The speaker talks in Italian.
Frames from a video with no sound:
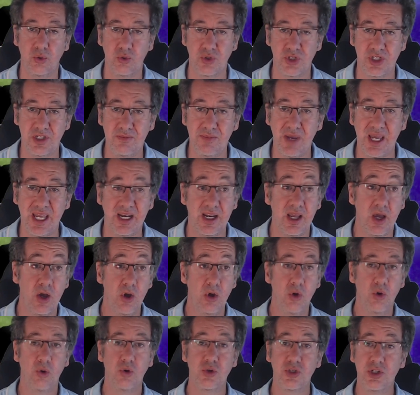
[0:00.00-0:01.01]
Osimeno
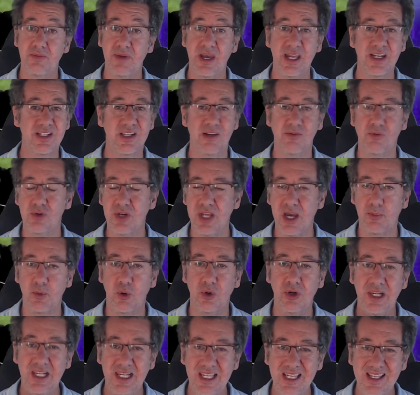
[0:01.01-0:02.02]
Osimen, se vogliamo,
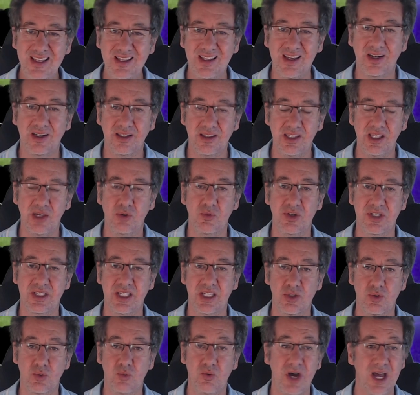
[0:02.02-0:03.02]
un leader di questa
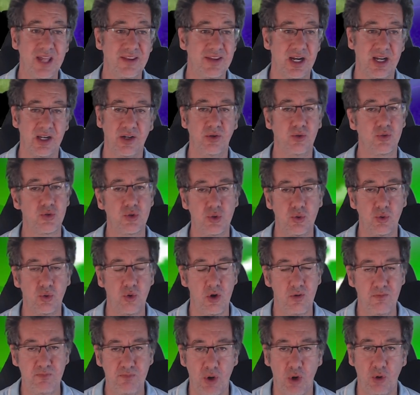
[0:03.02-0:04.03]
squadra, non solo
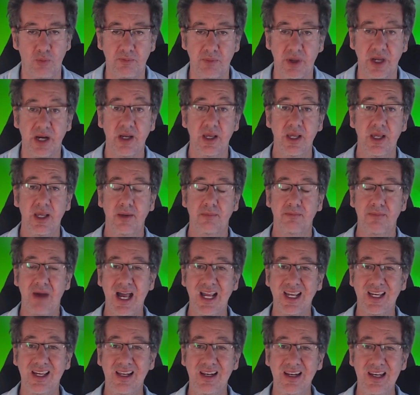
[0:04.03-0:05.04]
il bomber, ma
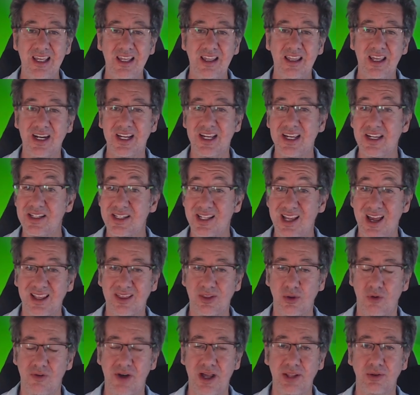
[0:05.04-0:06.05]
anche il leader che sta
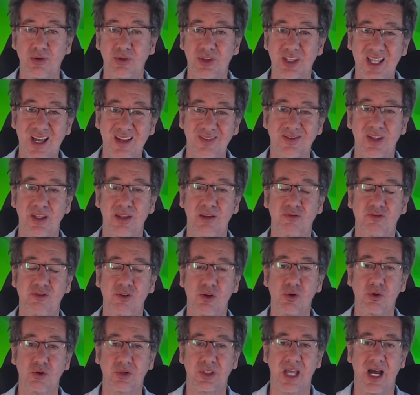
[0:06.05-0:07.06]
trovando tante
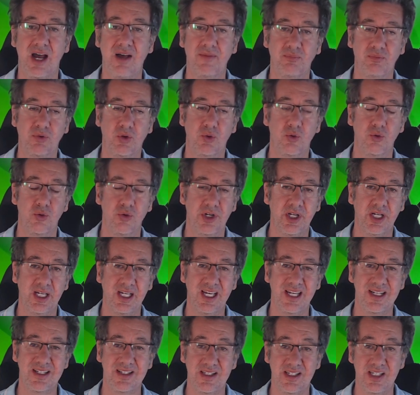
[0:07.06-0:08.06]
difficoltà con
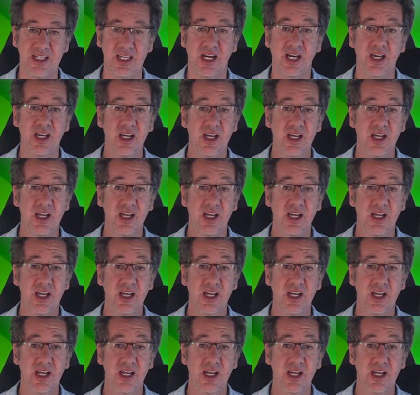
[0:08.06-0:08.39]
Garcia.